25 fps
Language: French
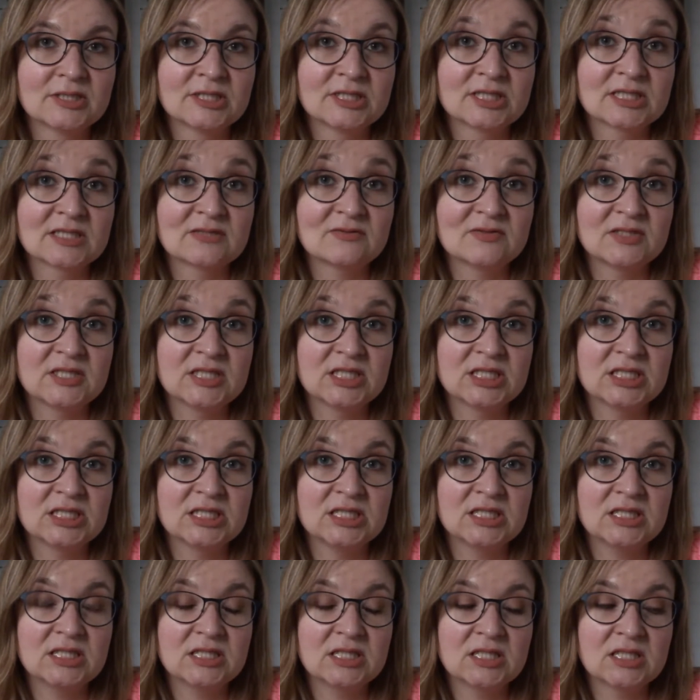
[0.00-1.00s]
Je
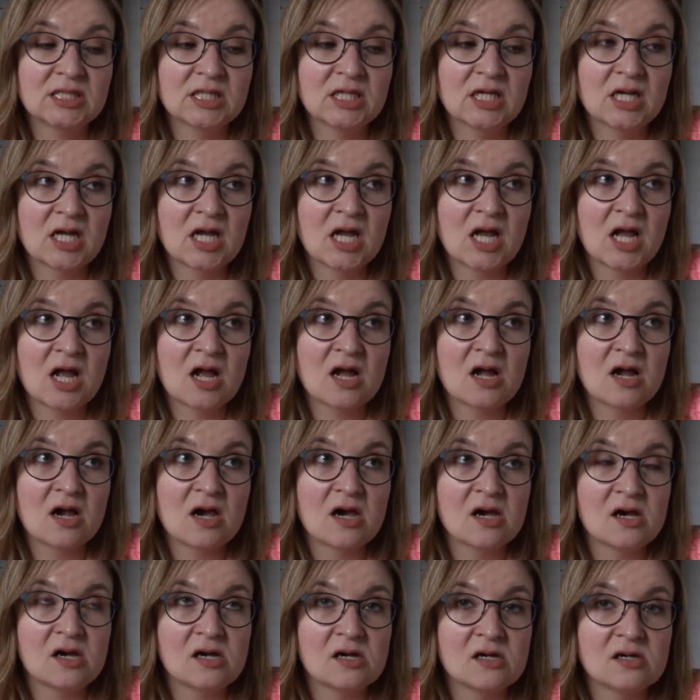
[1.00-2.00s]

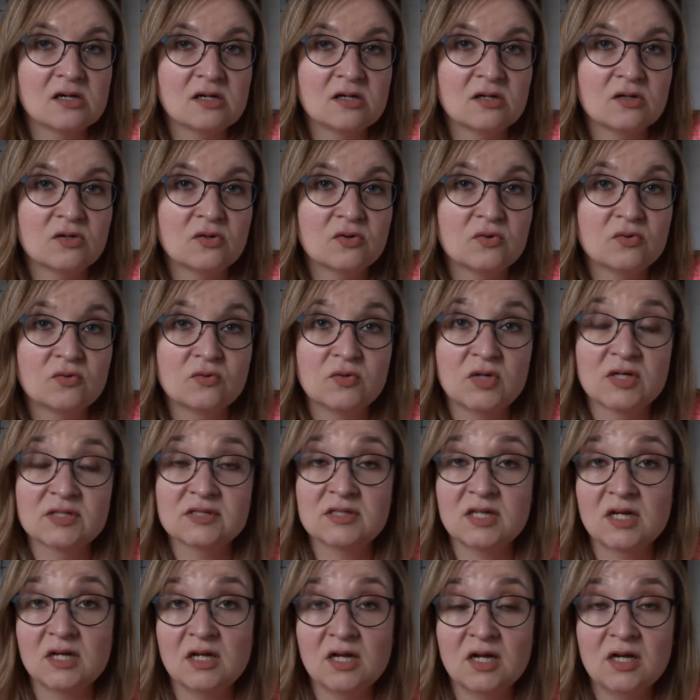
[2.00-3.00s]
réfléchis. la
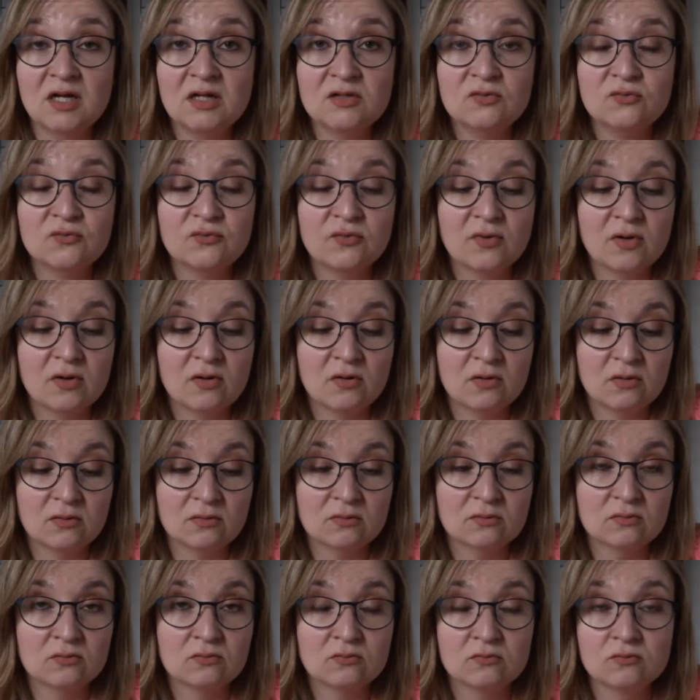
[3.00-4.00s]
salade, enfin,
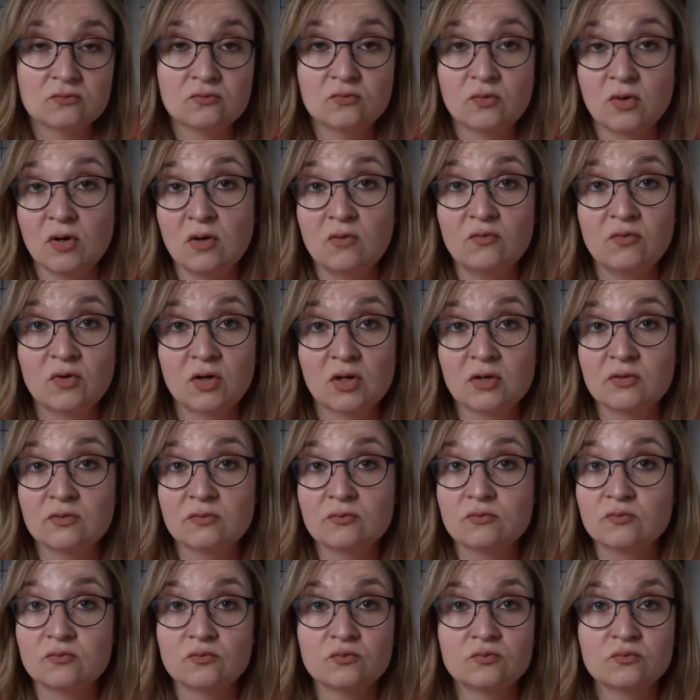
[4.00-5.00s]
voilà,
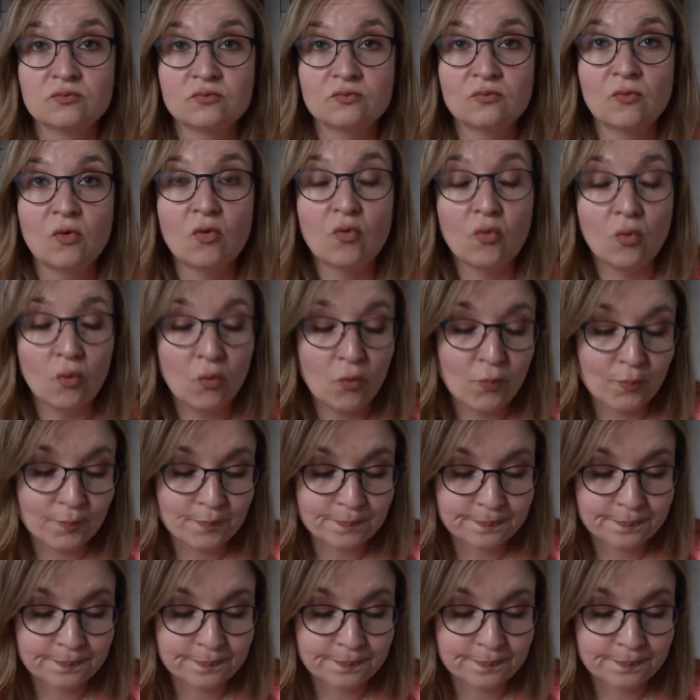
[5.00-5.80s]
en gros.